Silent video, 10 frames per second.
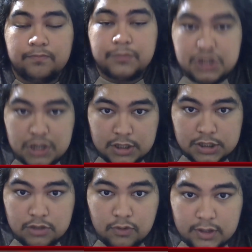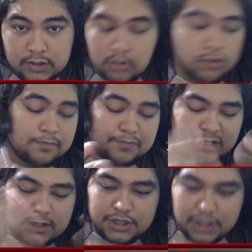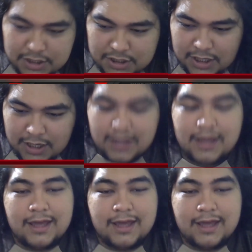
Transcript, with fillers: Shang-Chi 2. Oh, Shang-Chi